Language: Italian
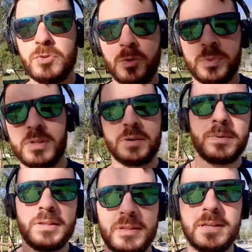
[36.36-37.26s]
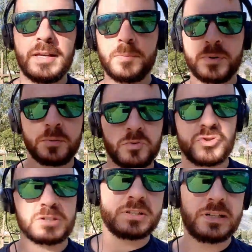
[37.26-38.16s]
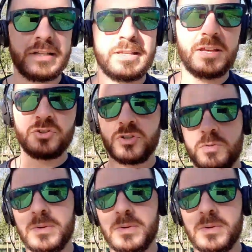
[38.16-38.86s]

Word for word: noi praticamente apriamo già dalle 10